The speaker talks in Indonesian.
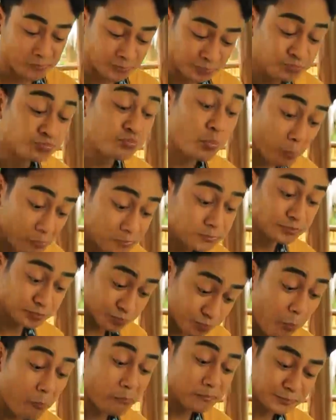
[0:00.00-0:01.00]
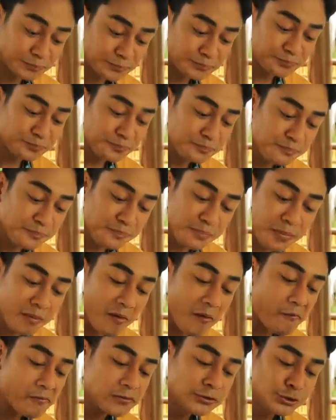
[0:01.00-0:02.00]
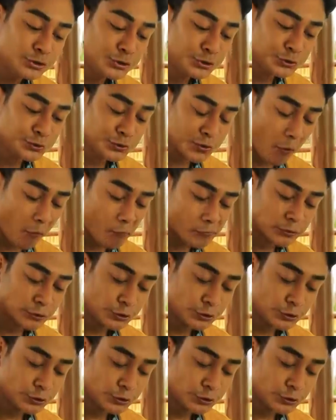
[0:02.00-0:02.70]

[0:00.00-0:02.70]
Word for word: cocok banget buat makan sepiring nasi panas.